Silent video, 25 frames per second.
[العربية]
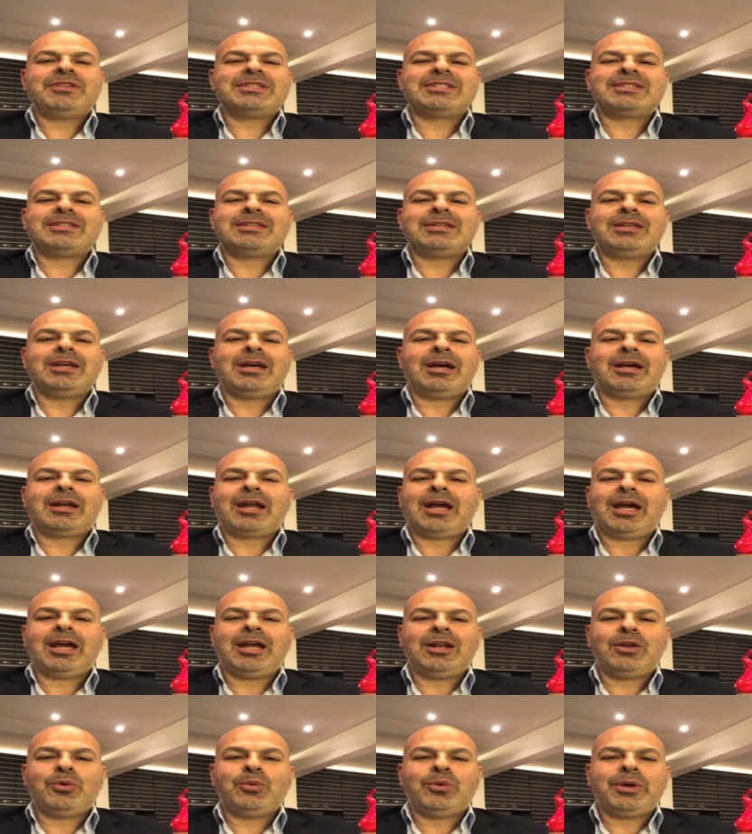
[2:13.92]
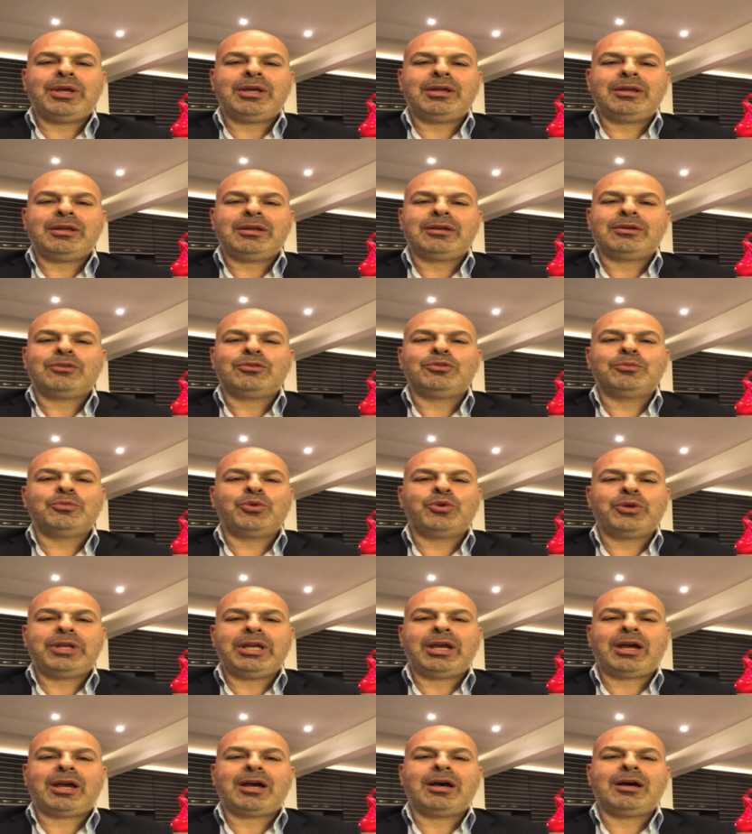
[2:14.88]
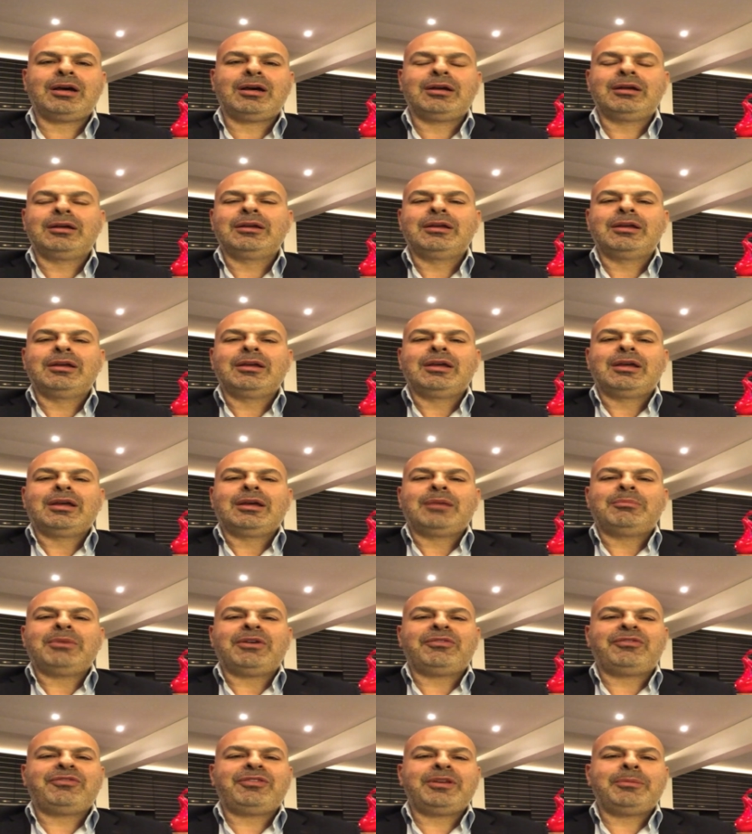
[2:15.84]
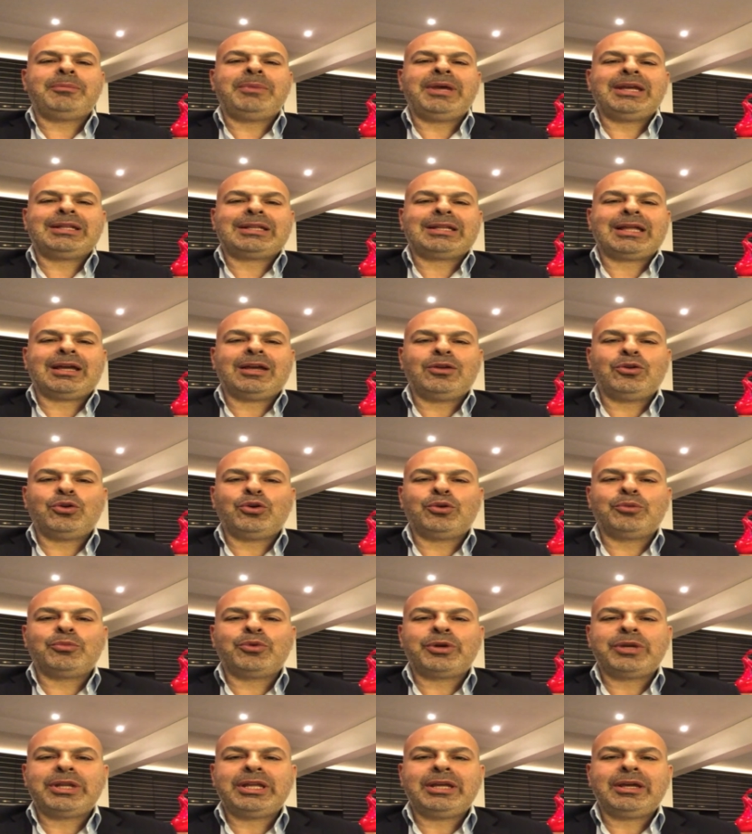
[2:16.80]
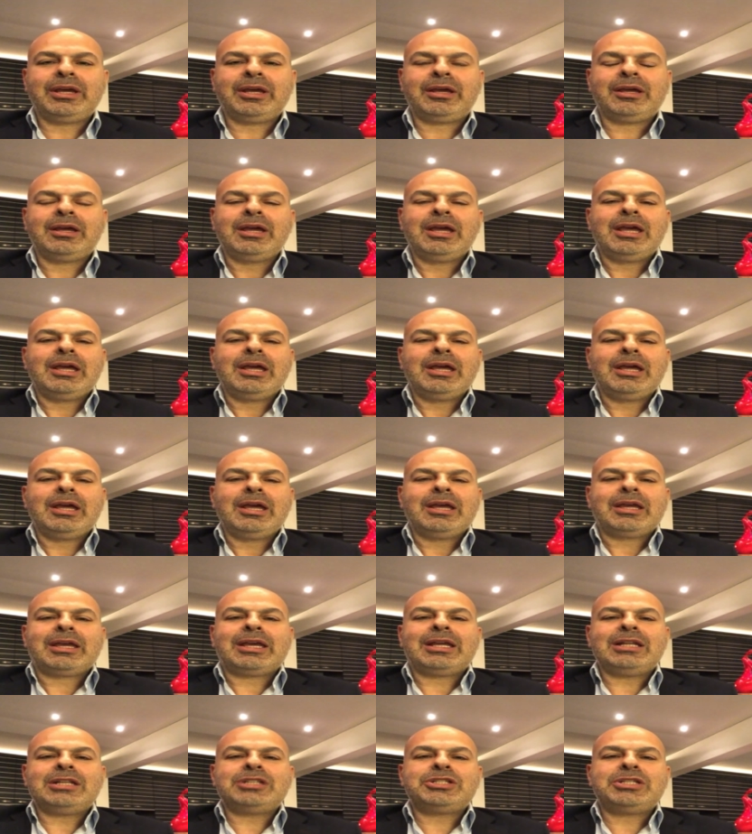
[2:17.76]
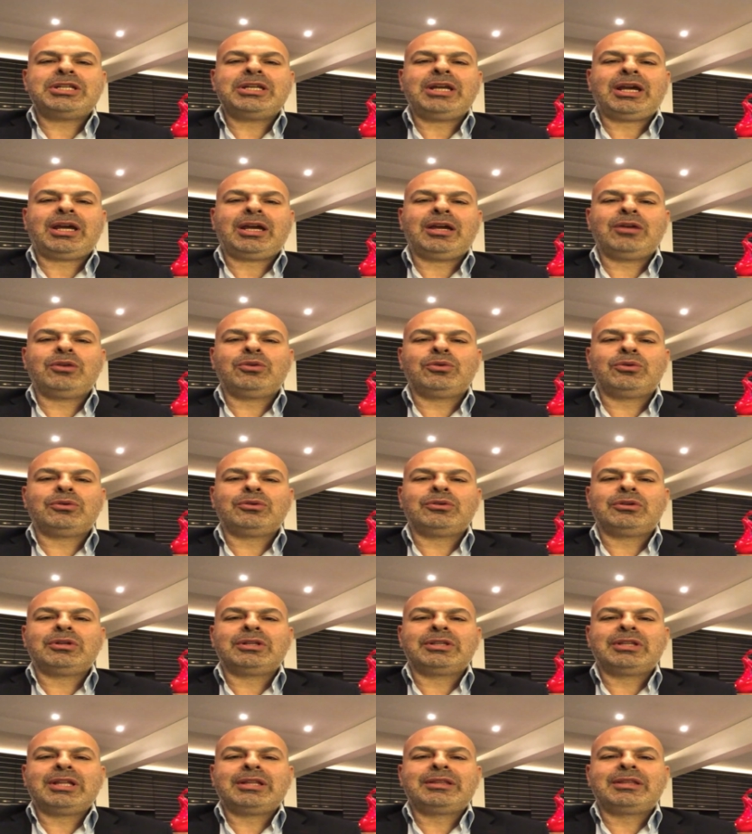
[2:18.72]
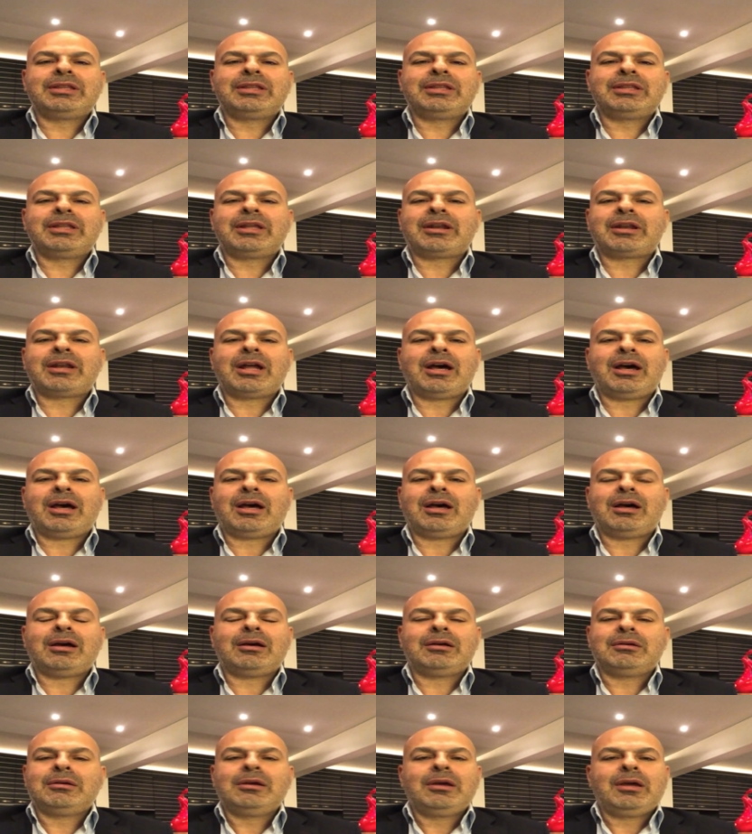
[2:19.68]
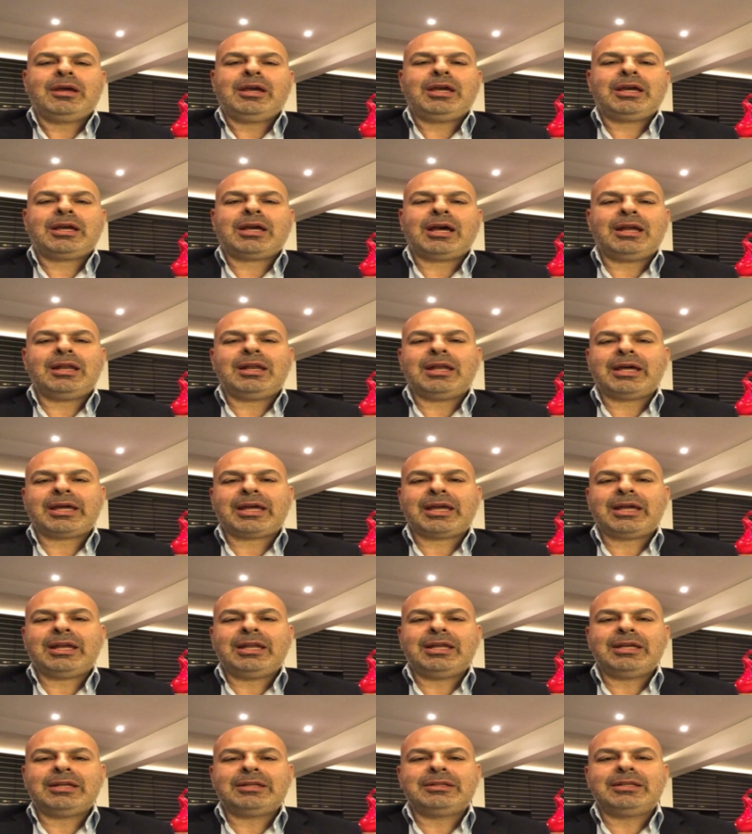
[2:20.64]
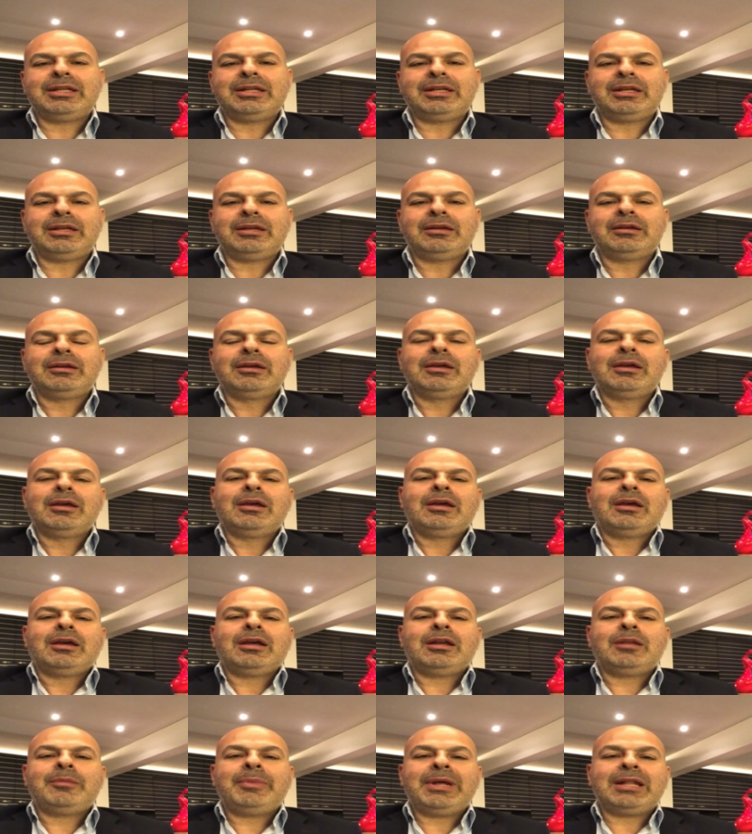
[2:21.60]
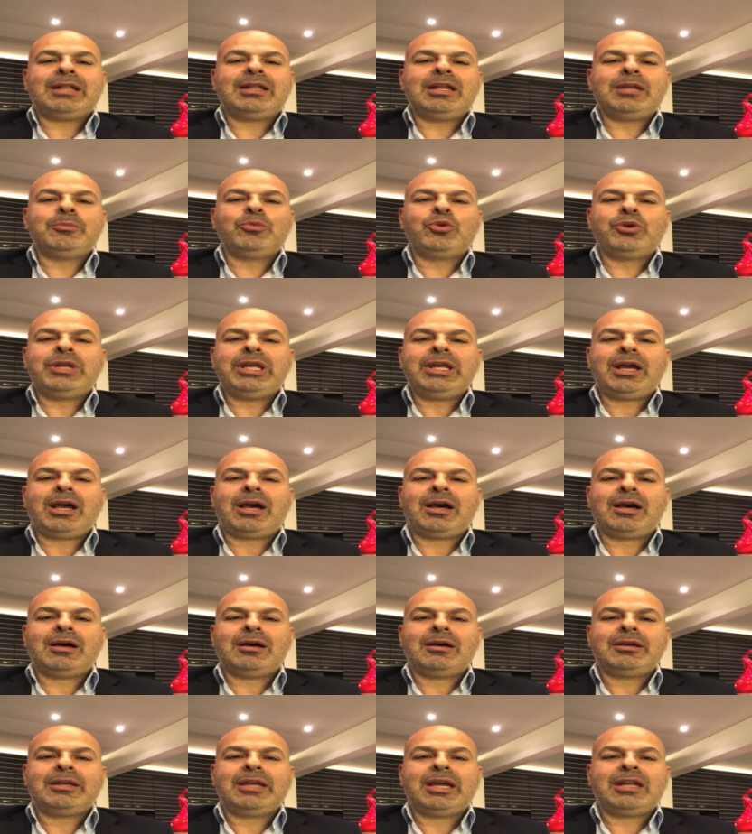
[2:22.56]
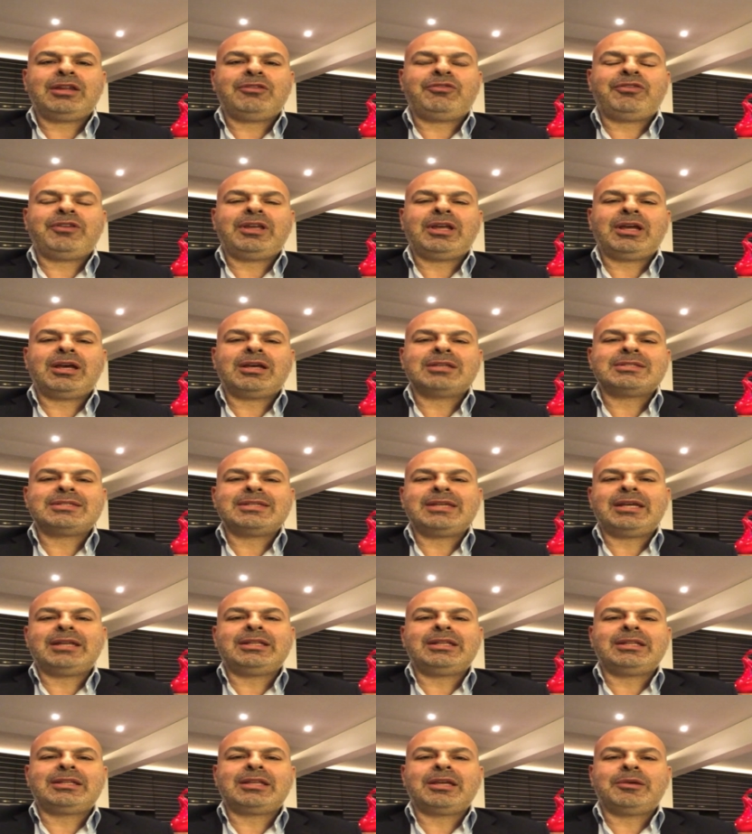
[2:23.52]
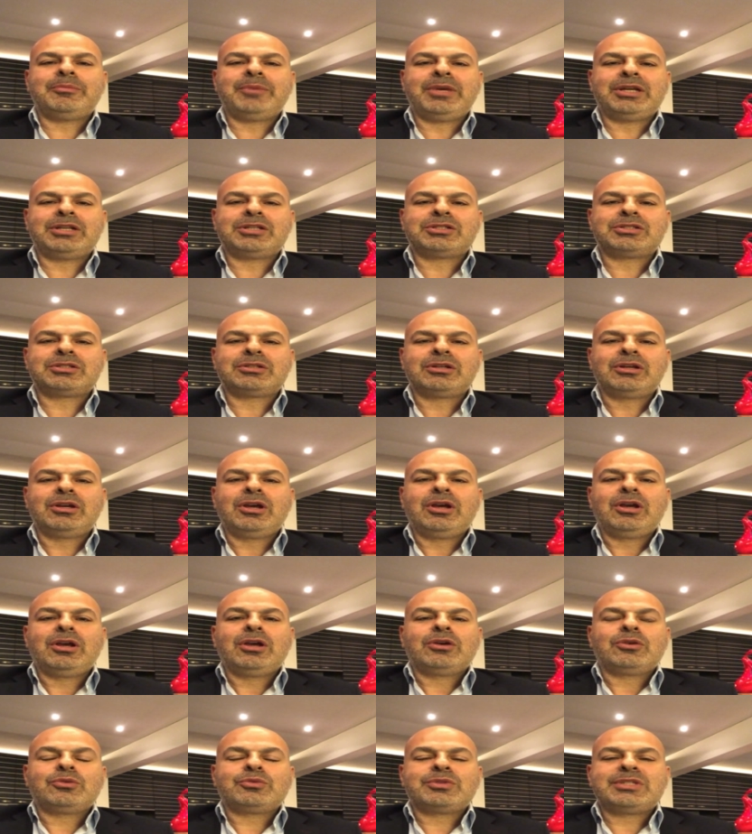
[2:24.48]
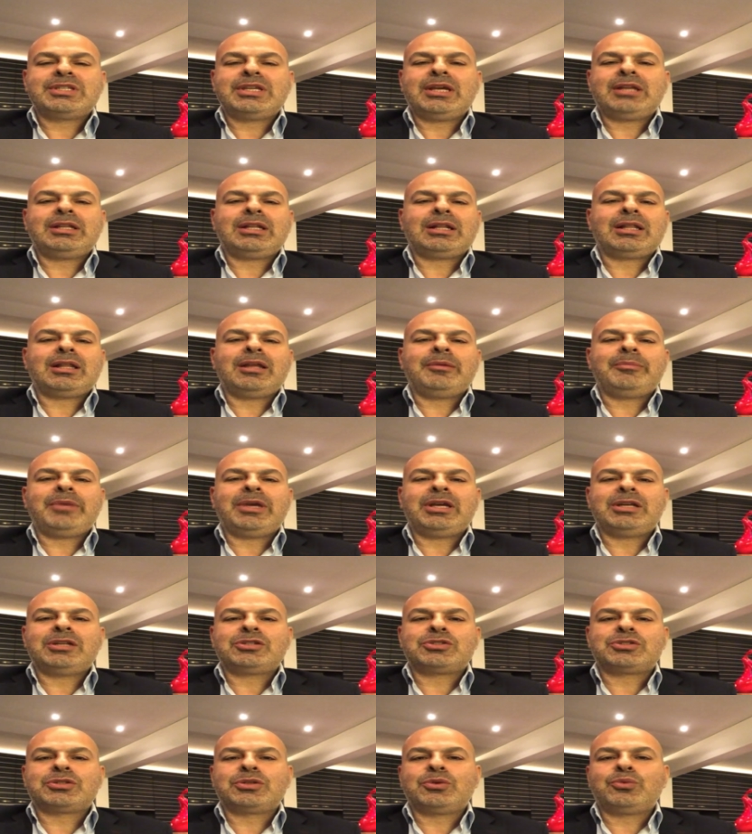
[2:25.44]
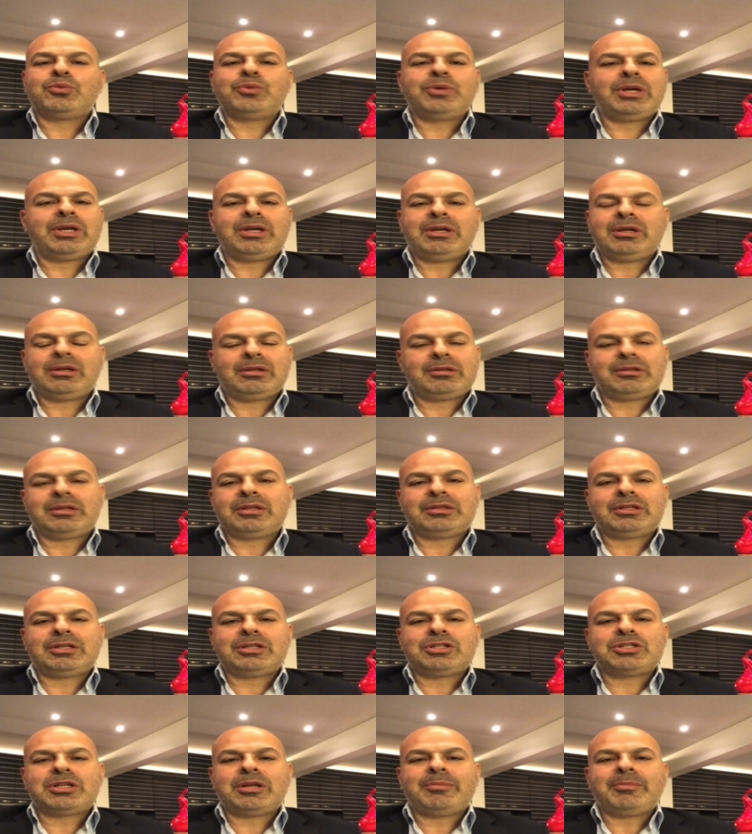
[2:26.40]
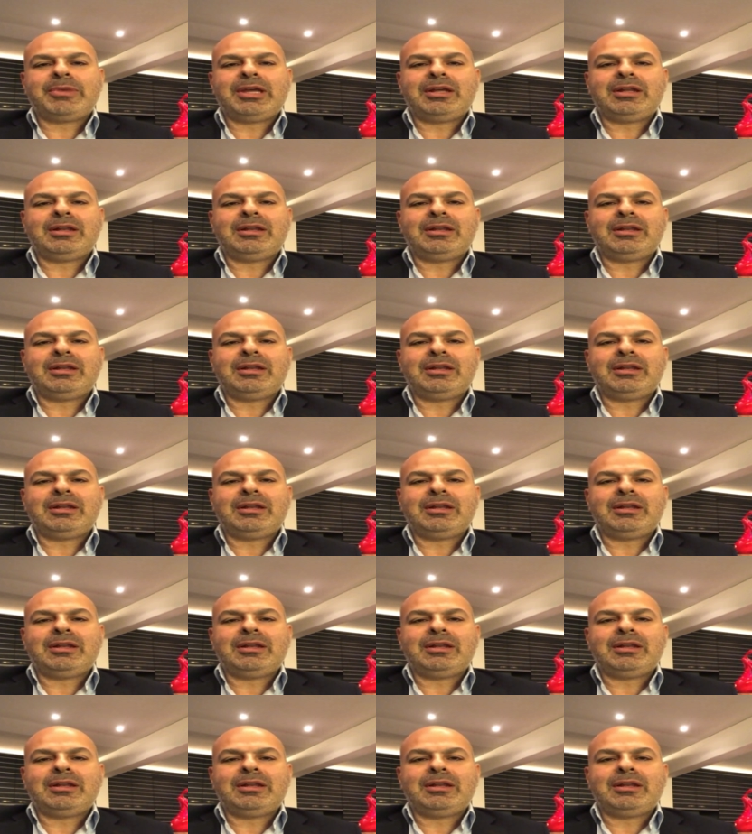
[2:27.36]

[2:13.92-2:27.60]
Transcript: سياره حلوه ومريحه ما في بيت حلو ومريح كل شيء حلو ضد الراحه هيك أوكي. الله خالق الدنيا البدله المريحه يعني فيها زياده قماش وزياده القماش هو ضد الجمال